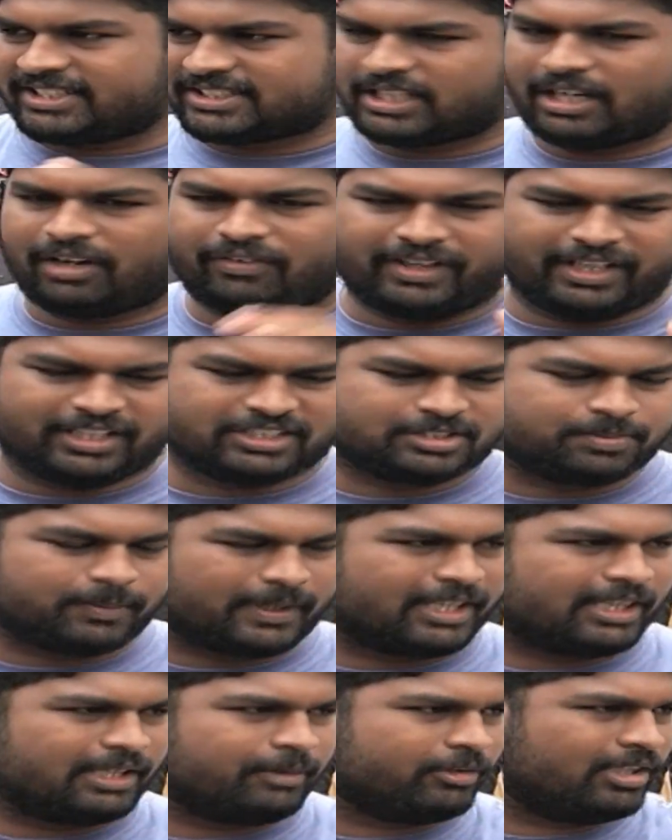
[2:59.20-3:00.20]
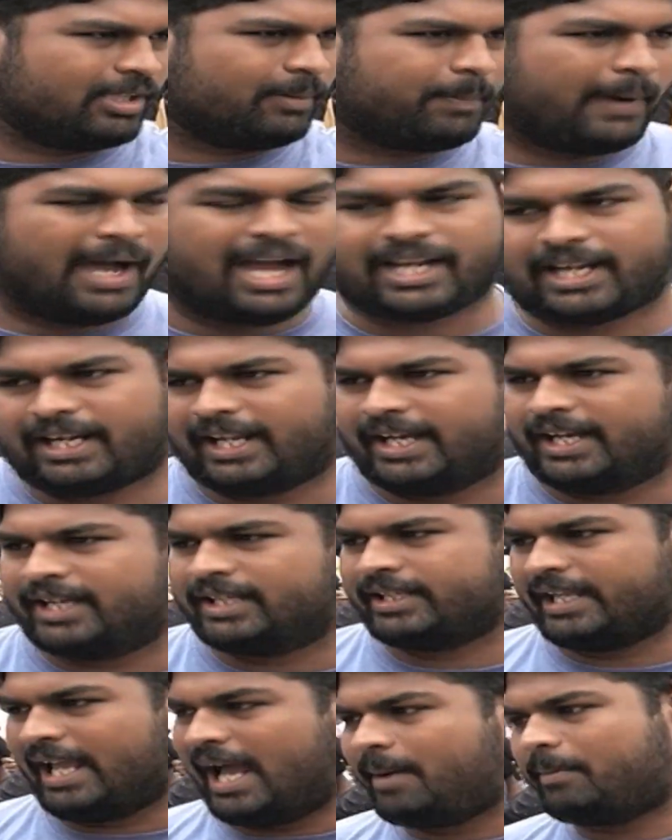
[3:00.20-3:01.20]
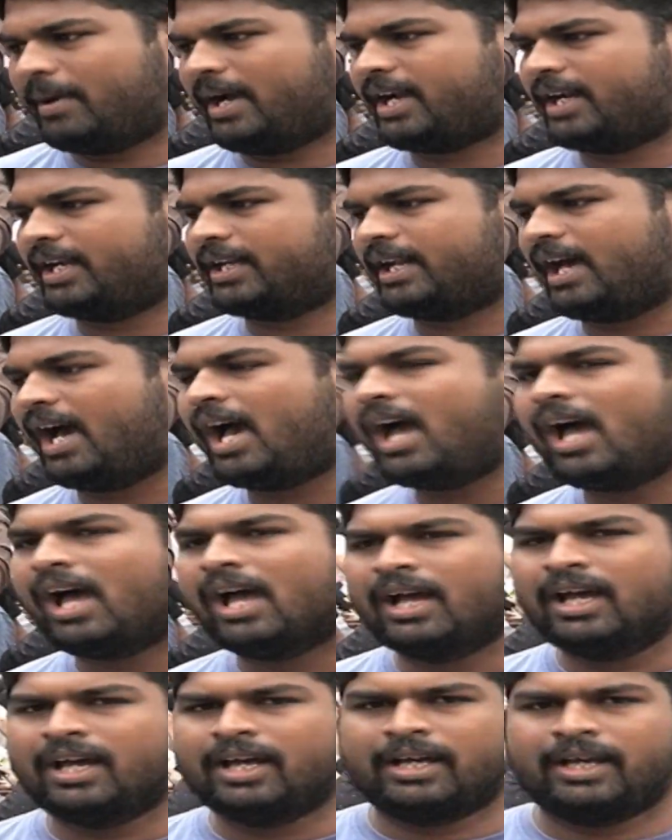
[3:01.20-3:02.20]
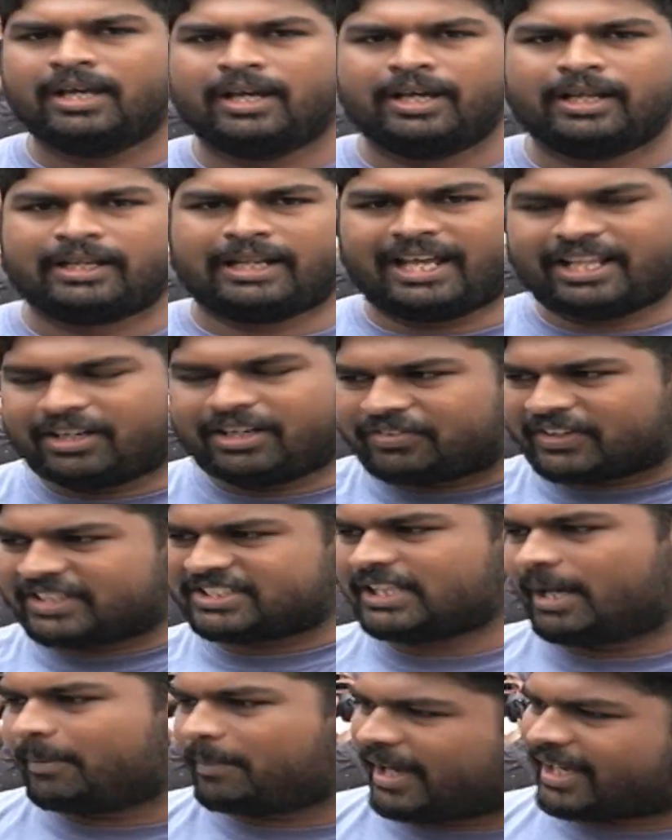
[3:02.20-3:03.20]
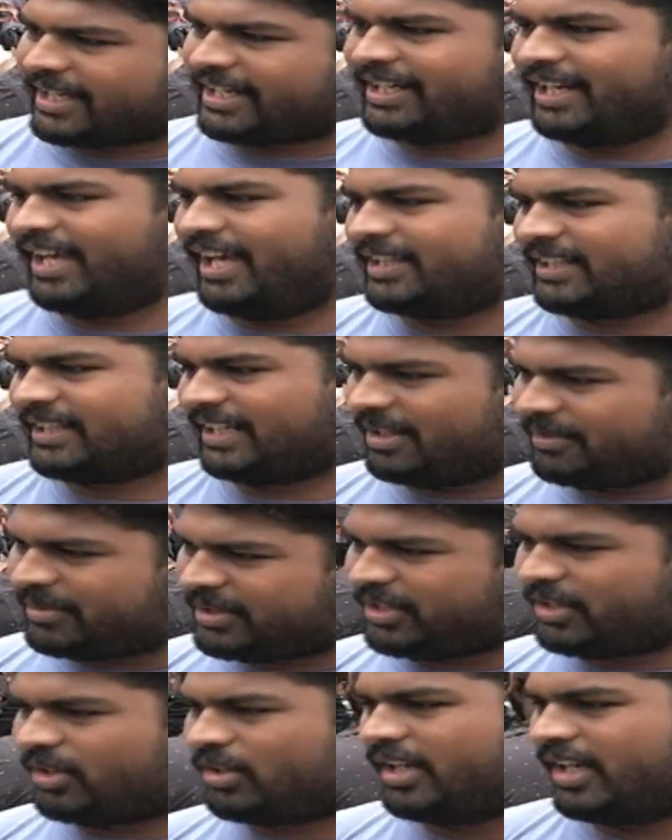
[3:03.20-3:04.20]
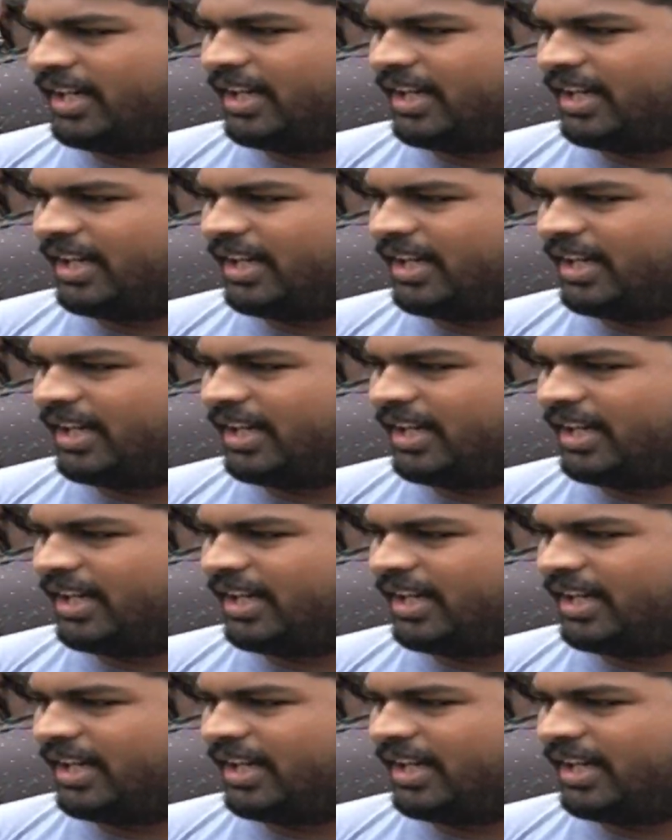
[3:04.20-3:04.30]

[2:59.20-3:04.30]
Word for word: ஹிஸ்ட்ரி ஆஃப் வைலன்ஸ் படத்தை வந்து பார்க்கல ஏன் பார்க்கலன்னா நான் இது ஃப்ரெஷ்ஷாக பார்க்குறேனே தளபதியோட